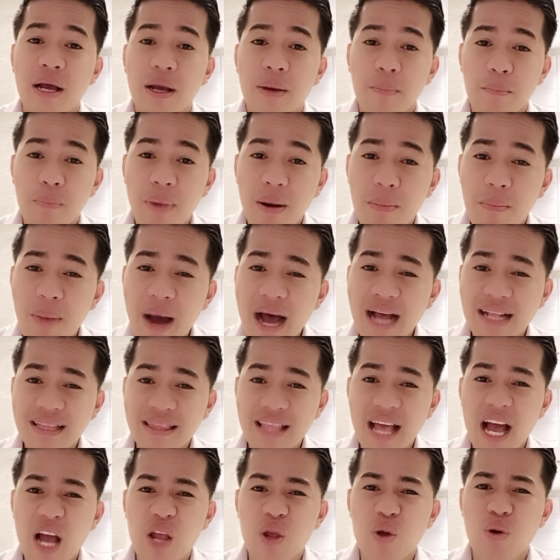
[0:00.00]
baba
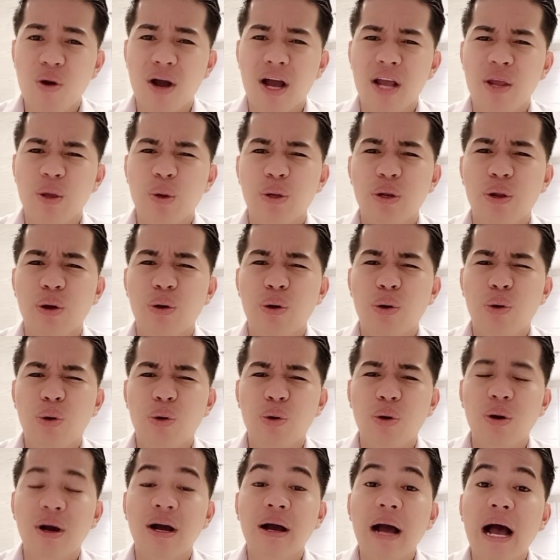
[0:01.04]
tayo ngayon.
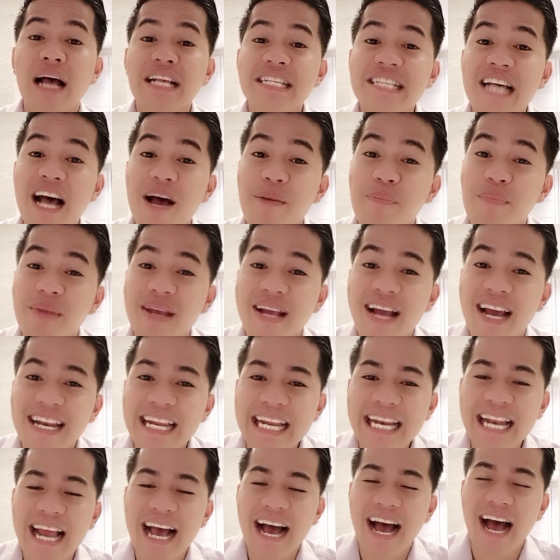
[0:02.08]
Oo, sabi nga
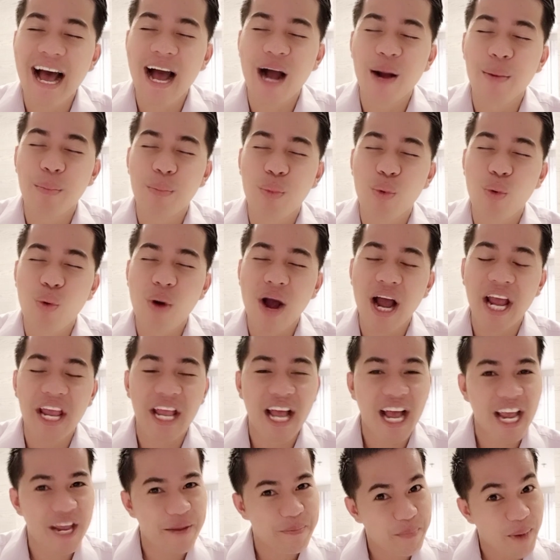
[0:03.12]
nila, ang buhay
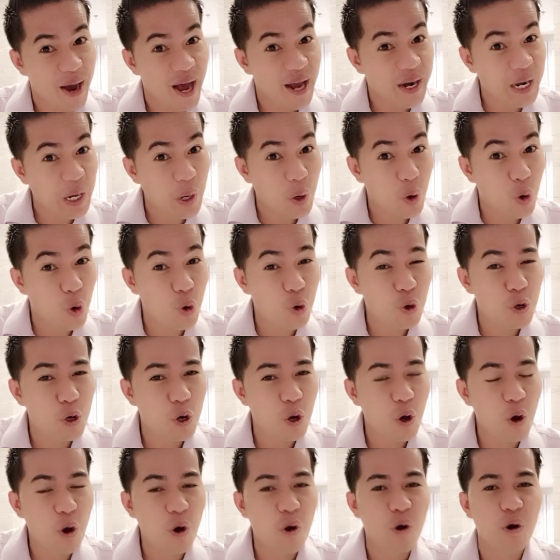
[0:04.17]
ay parang
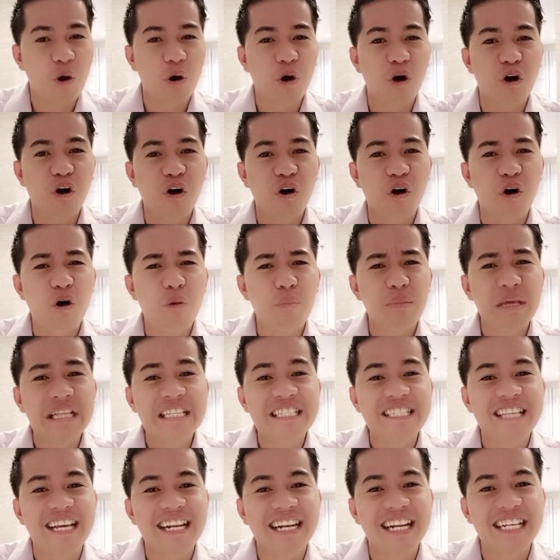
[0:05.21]
gulong. Oo,
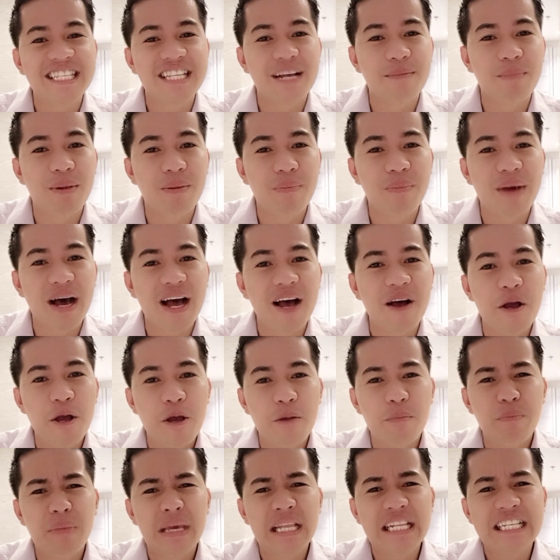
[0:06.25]
minsan nasa baba,
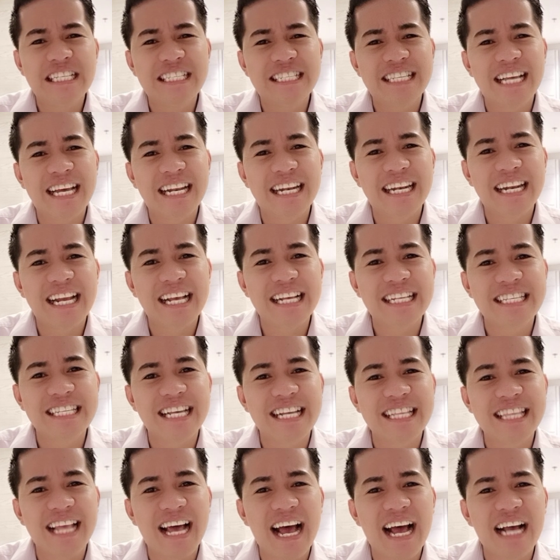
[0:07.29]
minsan nasa
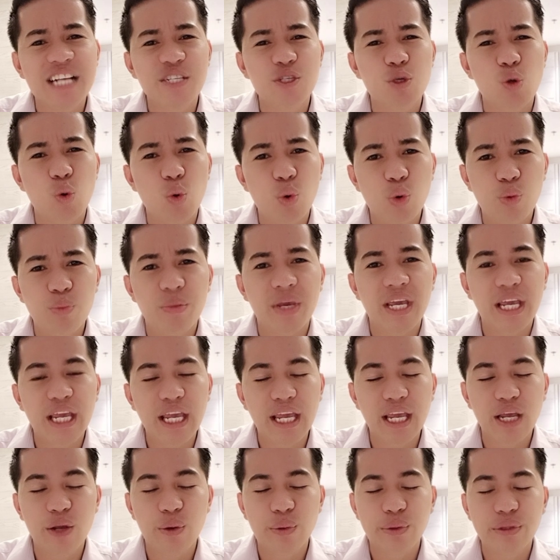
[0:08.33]
taas,
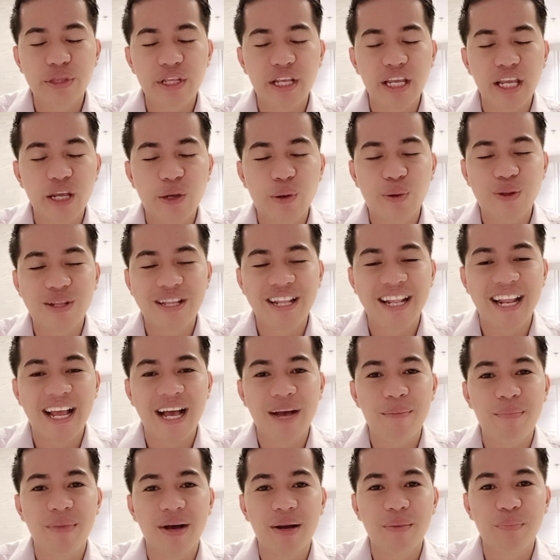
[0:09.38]
umiikot-ikot
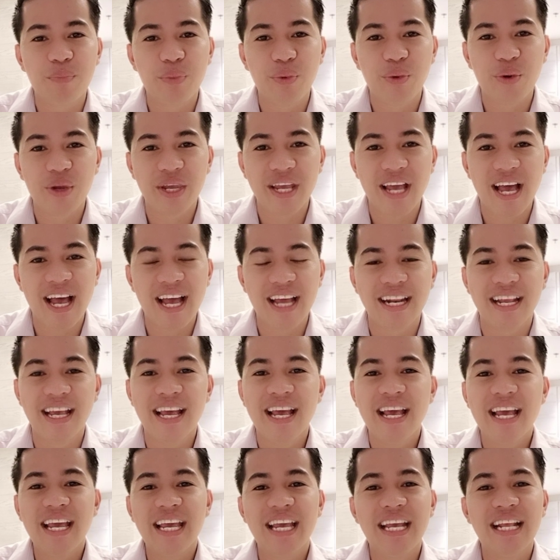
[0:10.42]
lamang po yan.
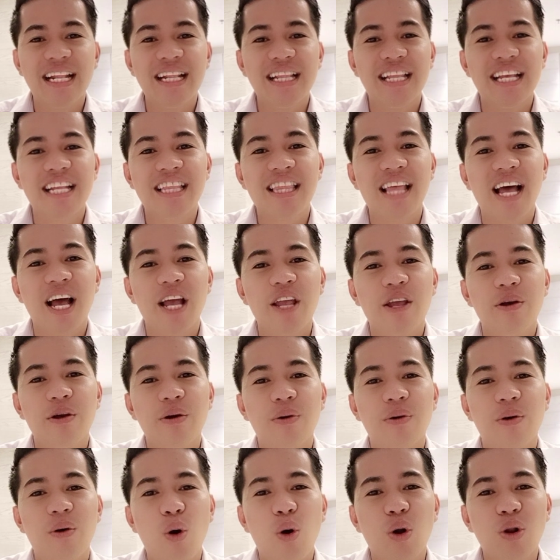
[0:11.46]
Hindi
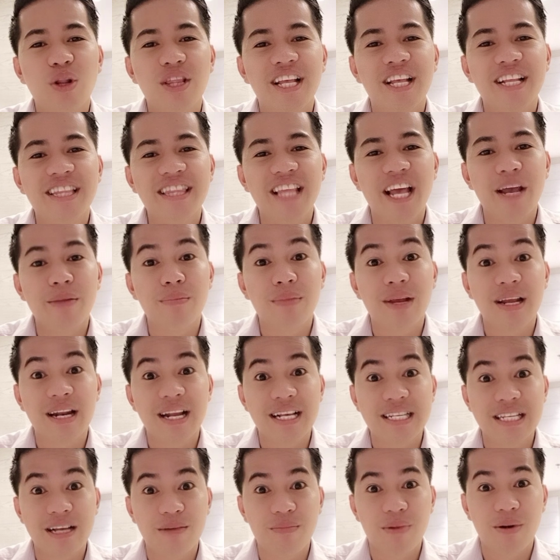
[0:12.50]
tayo all the time na
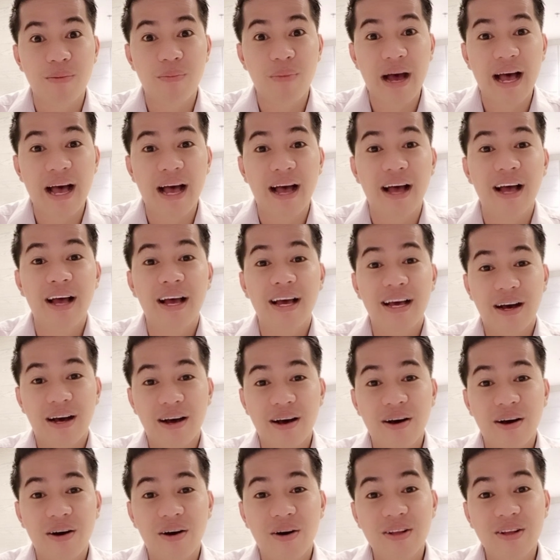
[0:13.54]
nasa baba.
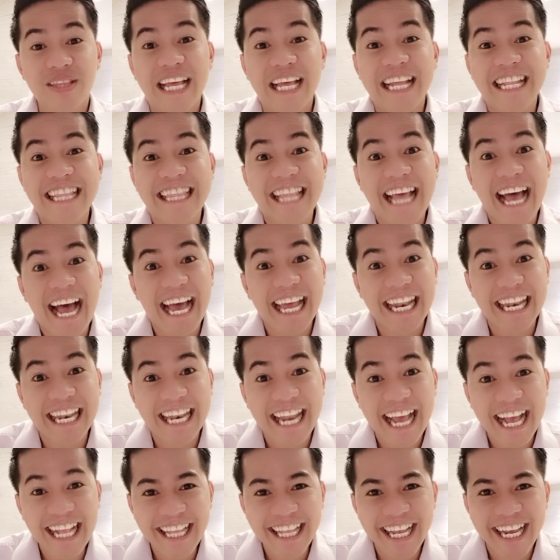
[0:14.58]
Oo, tandahan
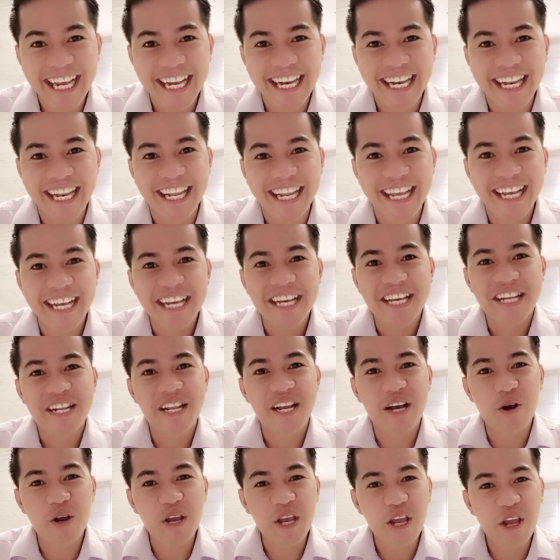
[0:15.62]
natin
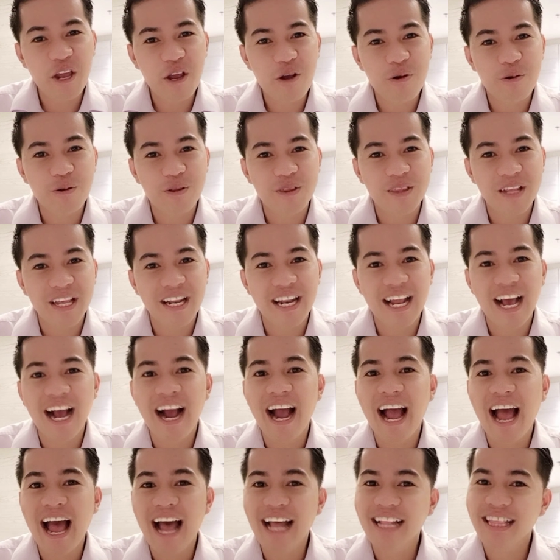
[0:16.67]
na uiikot din ang
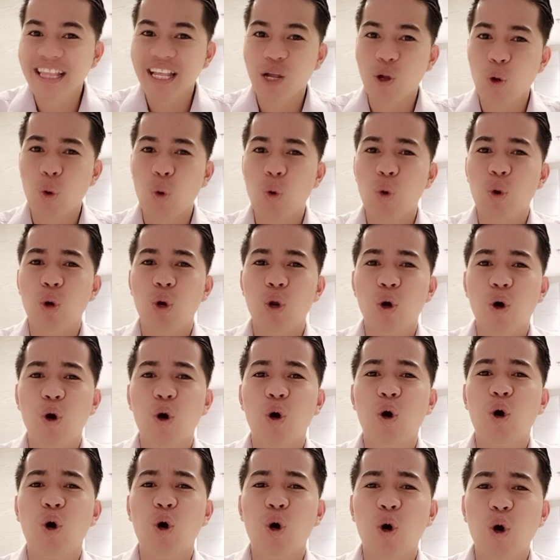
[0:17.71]
ating
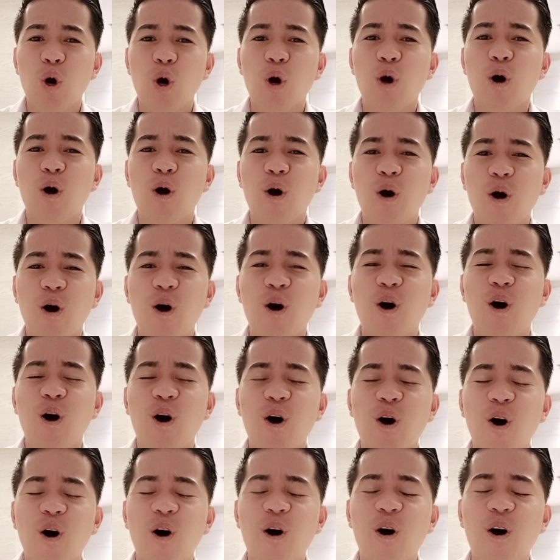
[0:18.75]
gulong. Oo,
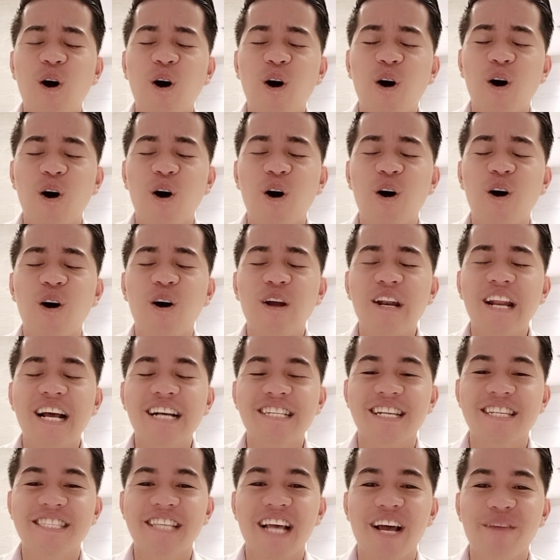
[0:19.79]
oo, oo,
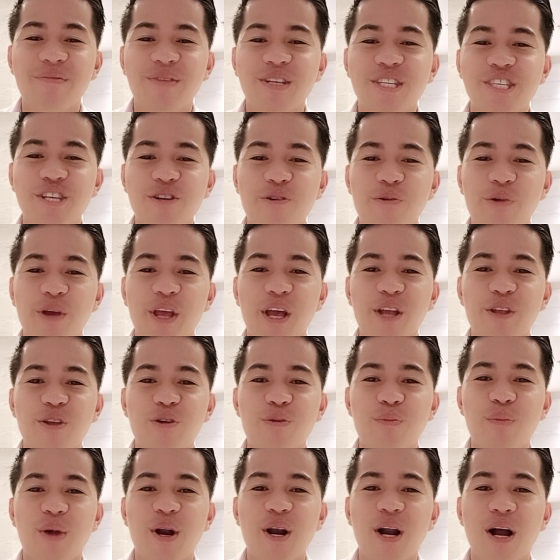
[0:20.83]
nagsasabi Palagi si Kuya nyo
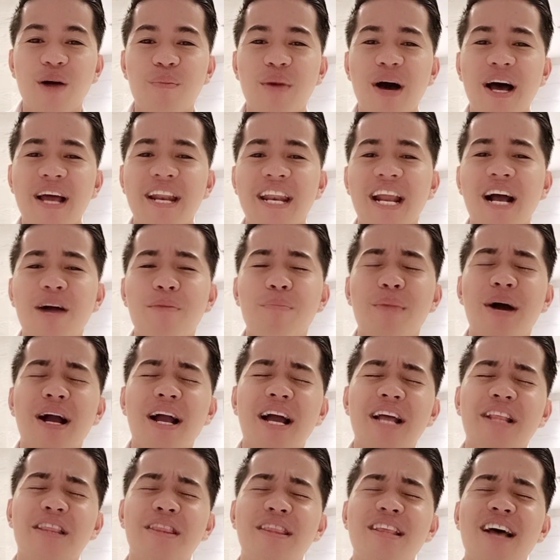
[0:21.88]
marhaba ng
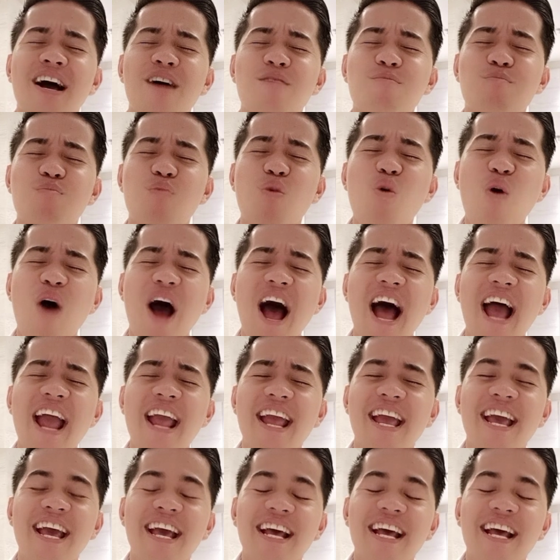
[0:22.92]
magandang buhay.